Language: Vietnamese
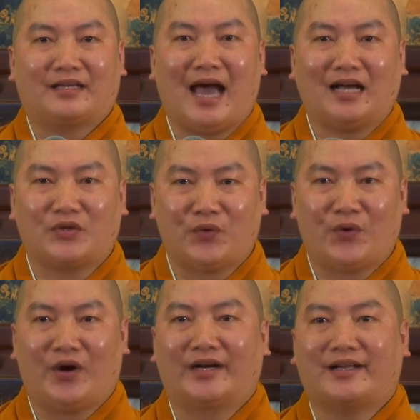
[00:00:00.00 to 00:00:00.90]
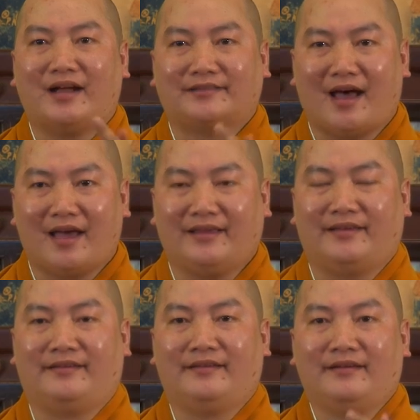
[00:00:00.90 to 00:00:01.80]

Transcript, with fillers: các chùa, các thầy,